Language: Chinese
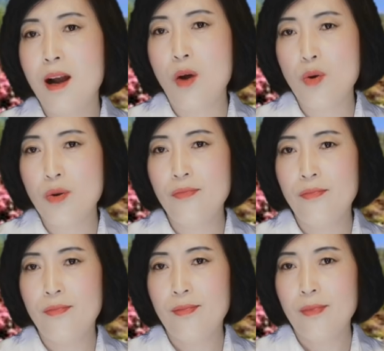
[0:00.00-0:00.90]
劳
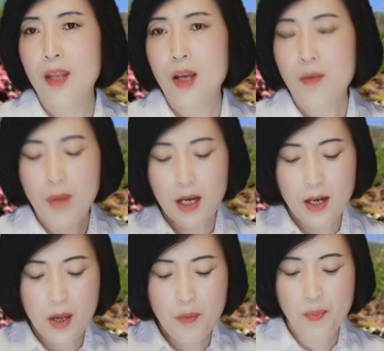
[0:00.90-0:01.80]
工，每
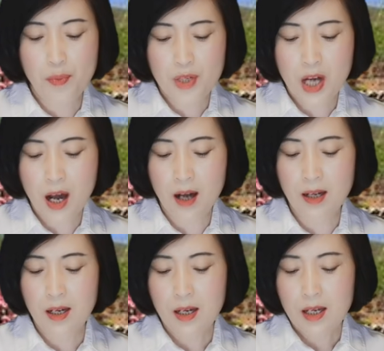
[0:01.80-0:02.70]
人补
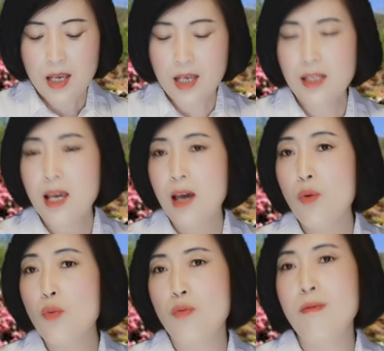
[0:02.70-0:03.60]
偿一
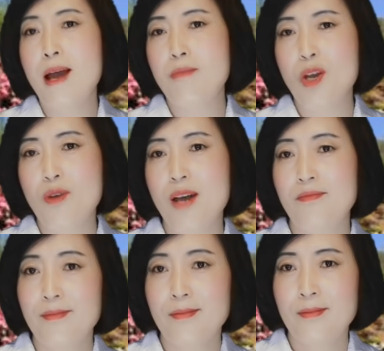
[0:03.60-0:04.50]
千五百美
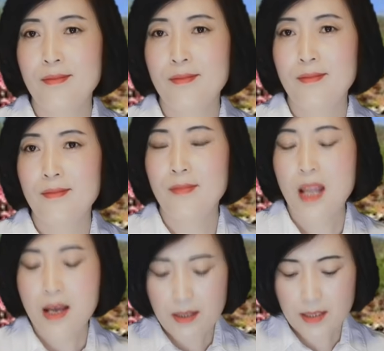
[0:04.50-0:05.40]
元，
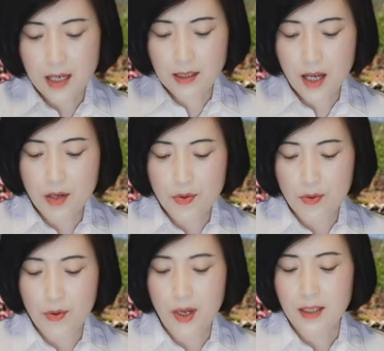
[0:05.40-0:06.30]
相当
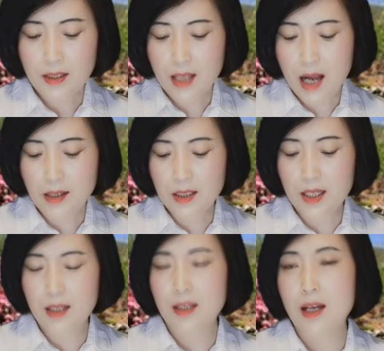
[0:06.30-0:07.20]
于当
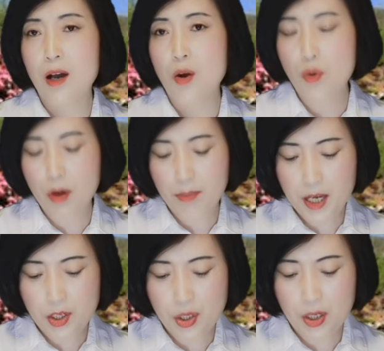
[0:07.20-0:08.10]
地的货
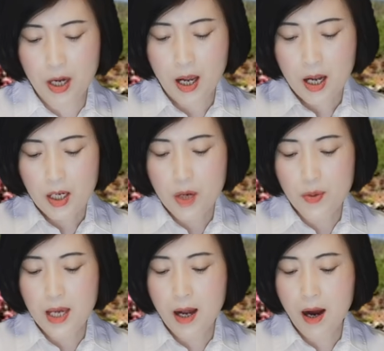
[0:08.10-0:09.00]
币是六
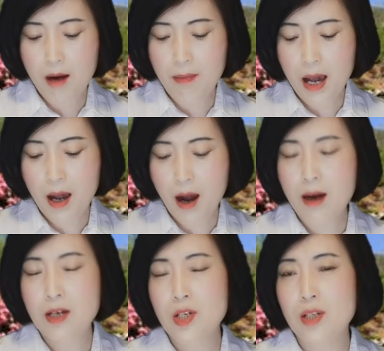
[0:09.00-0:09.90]
千二百
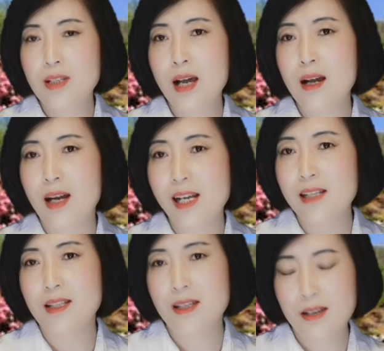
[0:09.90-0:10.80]
二十三个
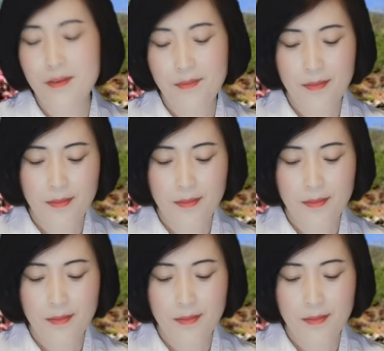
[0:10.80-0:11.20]
令吉。